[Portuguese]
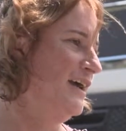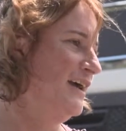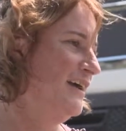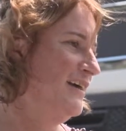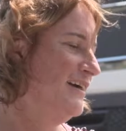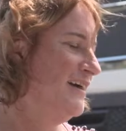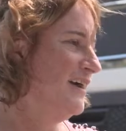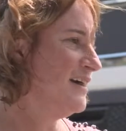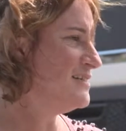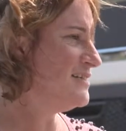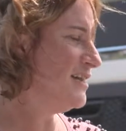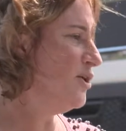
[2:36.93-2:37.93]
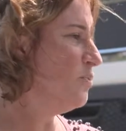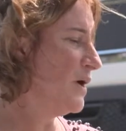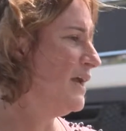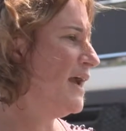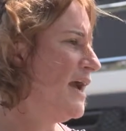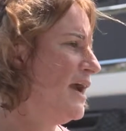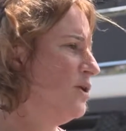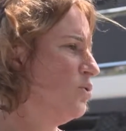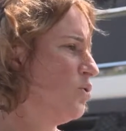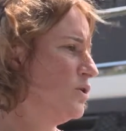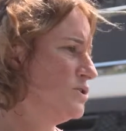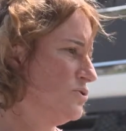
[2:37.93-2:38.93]
Hum. É, seria o
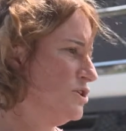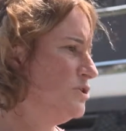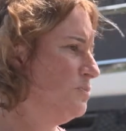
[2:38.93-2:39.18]
banheiro, condições de